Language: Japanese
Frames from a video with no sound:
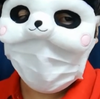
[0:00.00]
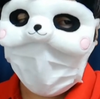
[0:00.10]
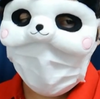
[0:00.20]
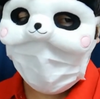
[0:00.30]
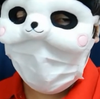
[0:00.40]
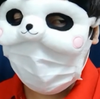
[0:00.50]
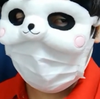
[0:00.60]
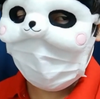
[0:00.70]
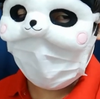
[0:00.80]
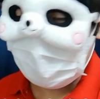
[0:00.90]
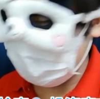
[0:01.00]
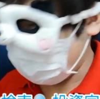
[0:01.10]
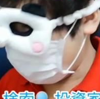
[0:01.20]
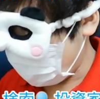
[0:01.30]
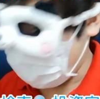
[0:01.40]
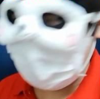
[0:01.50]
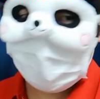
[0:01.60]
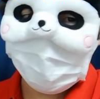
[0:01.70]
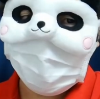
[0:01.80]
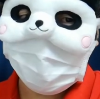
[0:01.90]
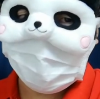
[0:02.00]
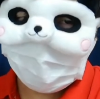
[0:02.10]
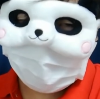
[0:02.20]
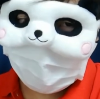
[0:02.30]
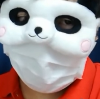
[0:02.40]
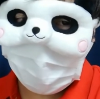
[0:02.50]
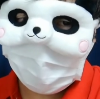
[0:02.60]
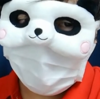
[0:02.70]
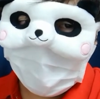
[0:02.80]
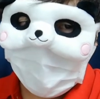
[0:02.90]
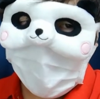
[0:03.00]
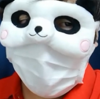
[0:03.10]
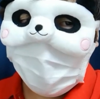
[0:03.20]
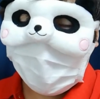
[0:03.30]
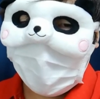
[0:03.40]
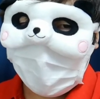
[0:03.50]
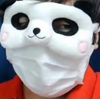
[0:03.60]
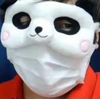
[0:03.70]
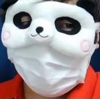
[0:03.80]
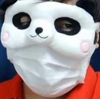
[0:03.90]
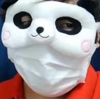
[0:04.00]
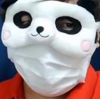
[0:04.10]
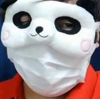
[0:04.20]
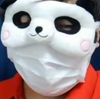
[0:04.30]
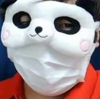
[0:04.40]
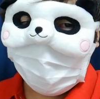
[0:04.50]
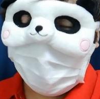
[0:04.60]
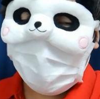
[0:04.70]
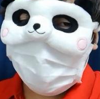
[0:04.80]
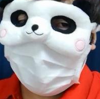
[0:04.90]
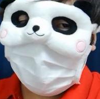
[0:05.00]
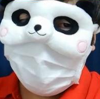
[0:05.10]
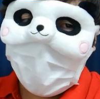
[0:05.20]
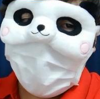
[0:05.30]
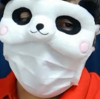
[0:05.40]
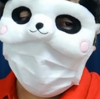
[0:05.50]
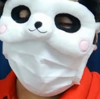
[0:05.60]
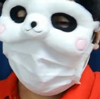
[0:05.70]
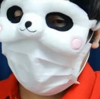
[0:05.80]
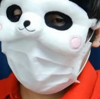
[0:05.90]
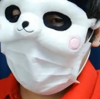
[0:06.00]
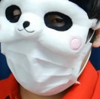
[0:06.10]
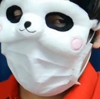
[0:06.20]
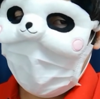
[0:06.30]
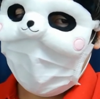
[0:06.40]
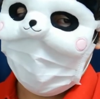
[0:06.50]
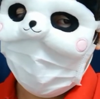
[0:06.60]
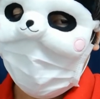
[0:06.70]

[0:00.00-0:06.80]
で、まあ僕の性格見たらわかると思うんですけど、僕はね、あの、まあどちらかというとエゴイストなんで、あの、